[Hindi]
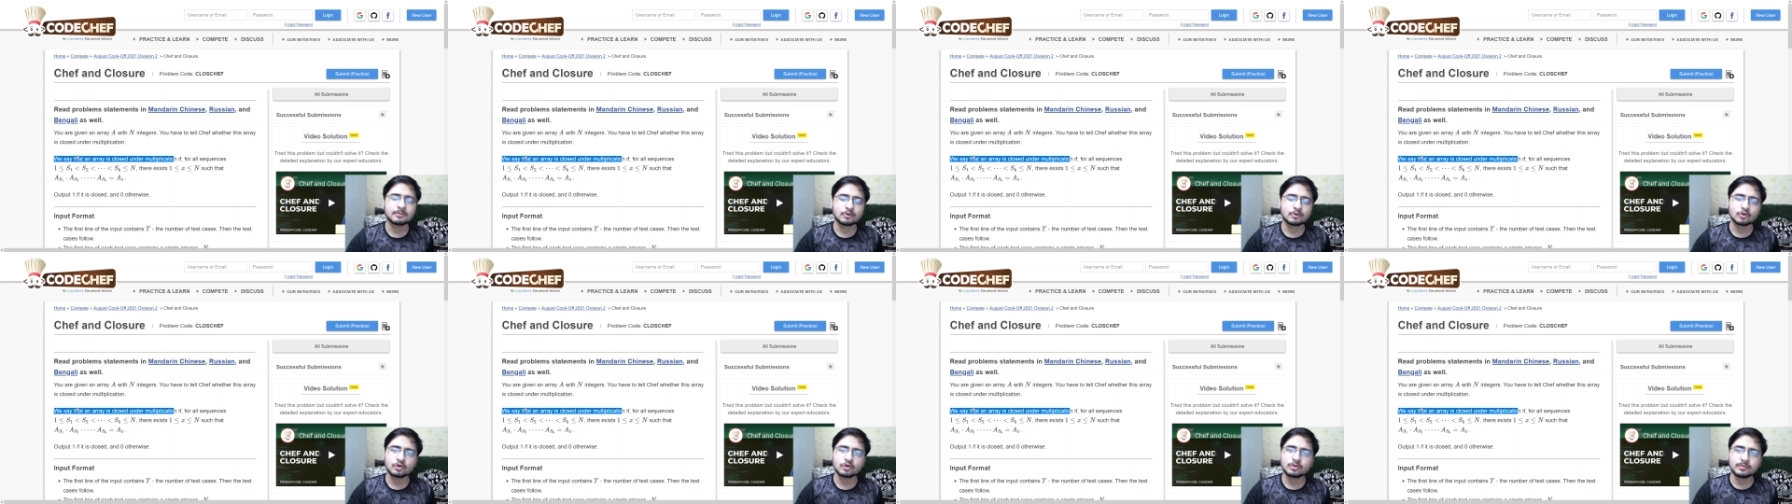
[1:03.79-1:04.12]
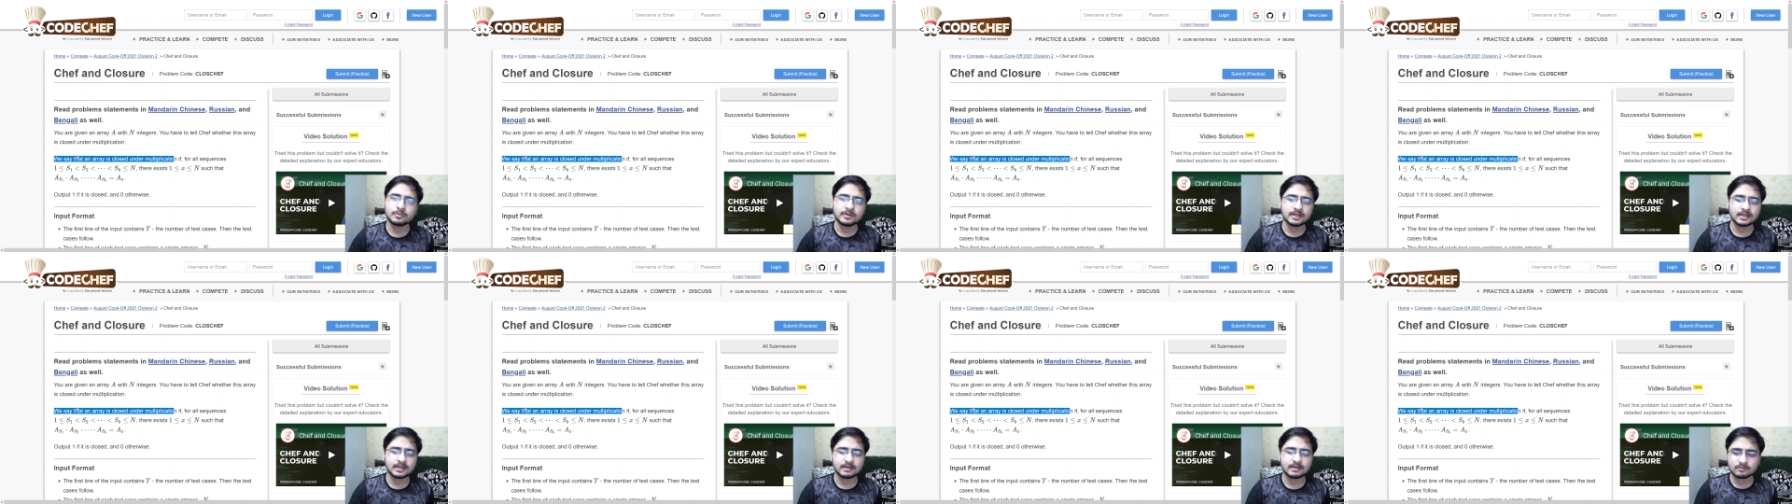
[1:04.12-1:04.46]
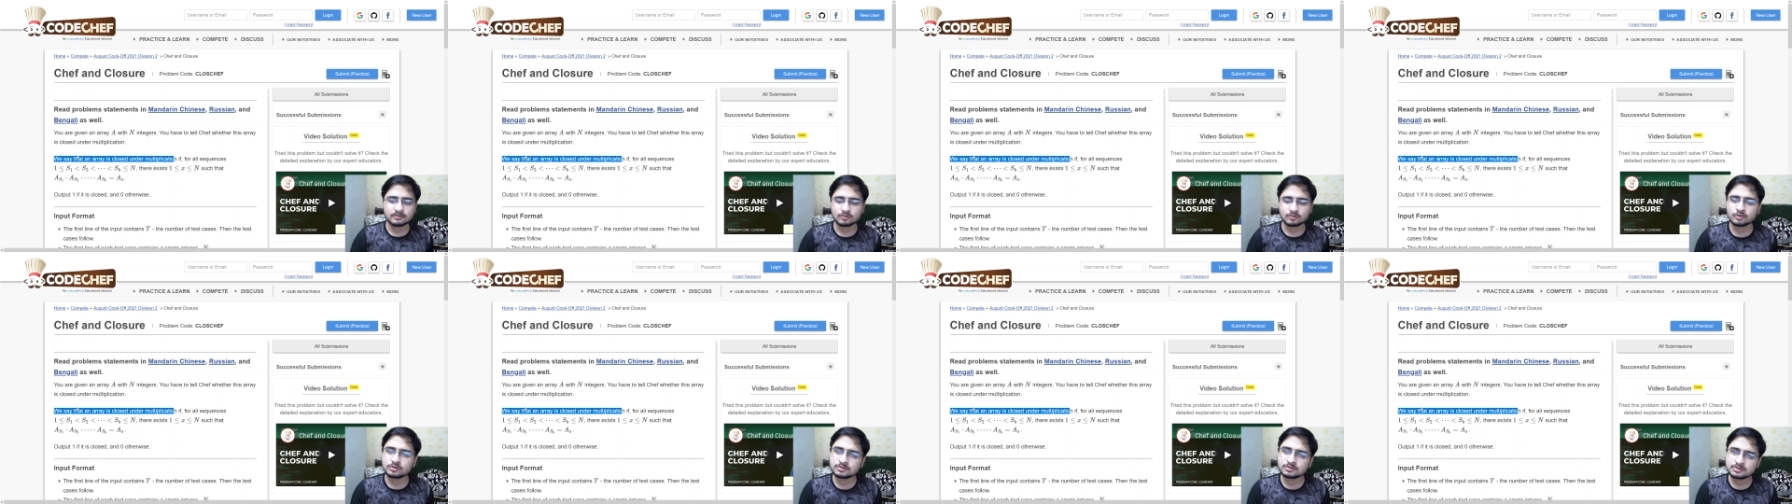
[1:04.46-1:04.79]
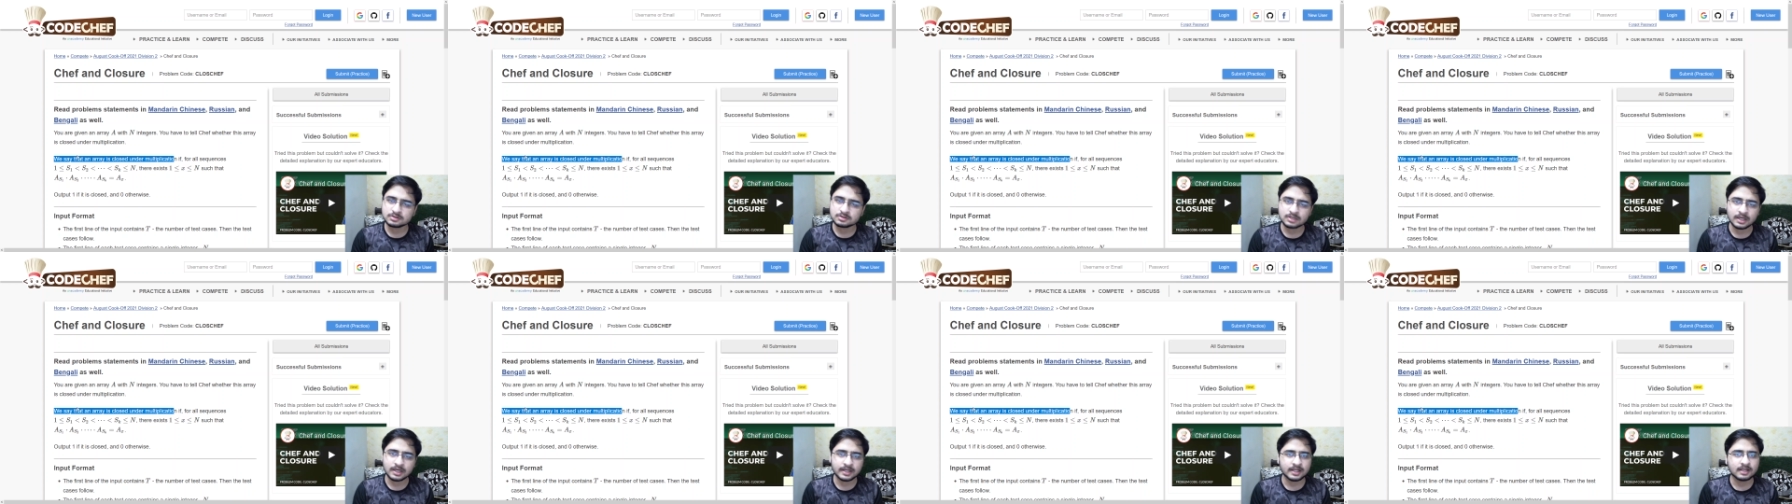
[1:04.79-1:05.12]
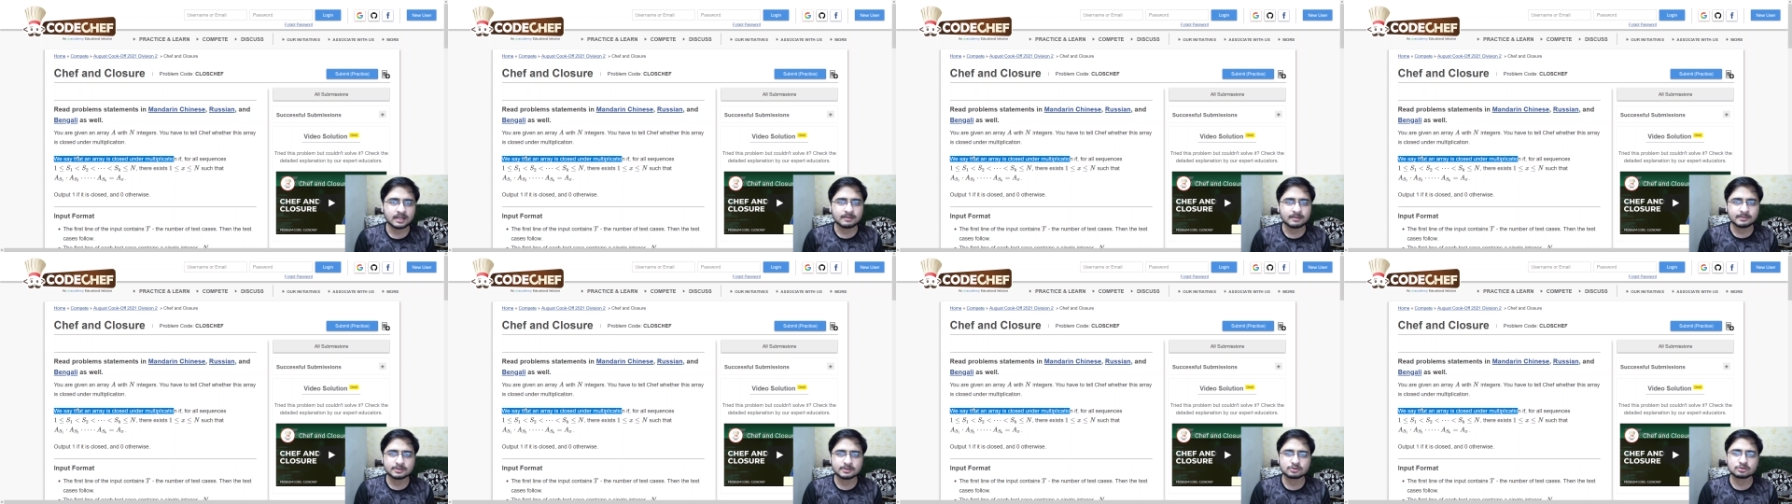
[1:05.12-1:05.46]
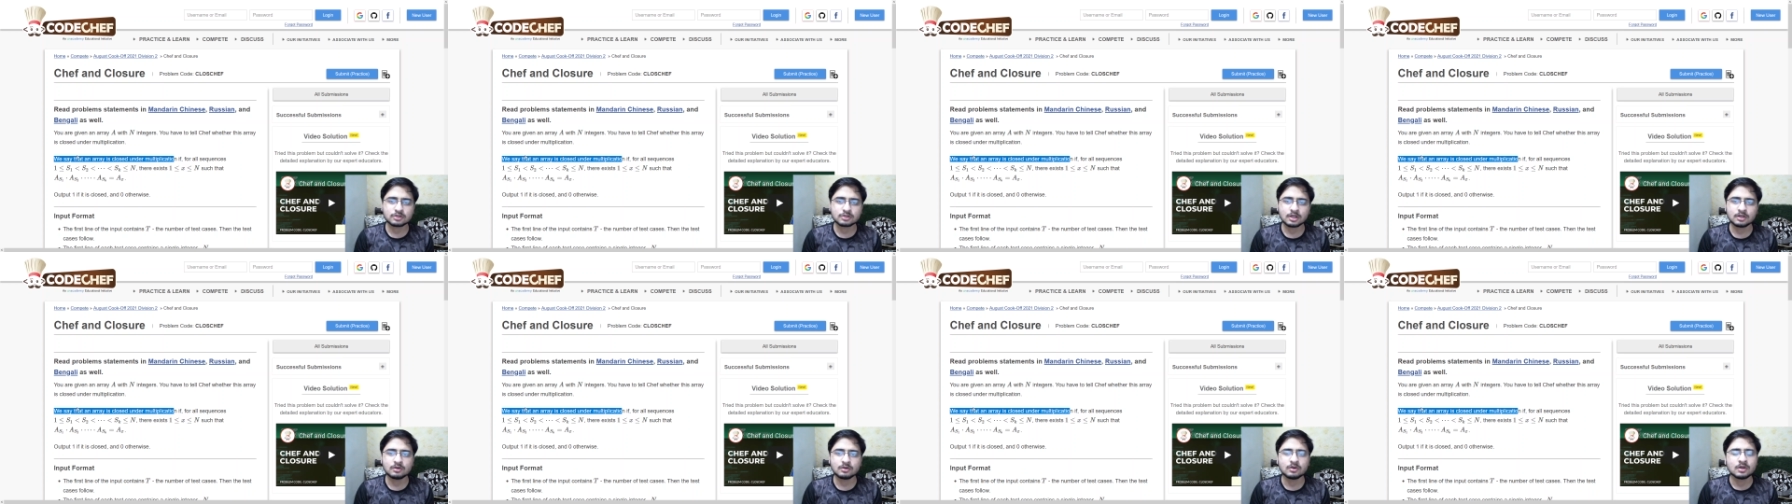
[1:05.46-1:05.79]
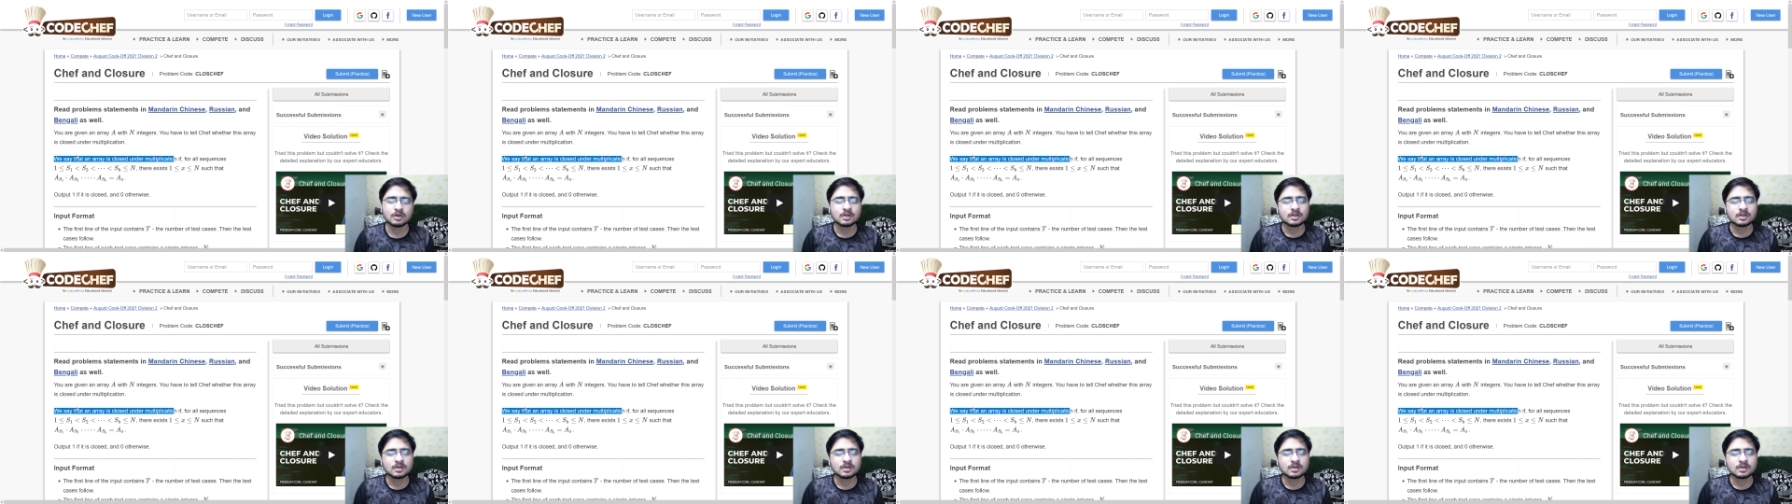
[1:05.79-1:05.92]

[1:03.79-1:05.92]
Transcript: कोई भी कोई सारे एलिमेंट्स उठा लो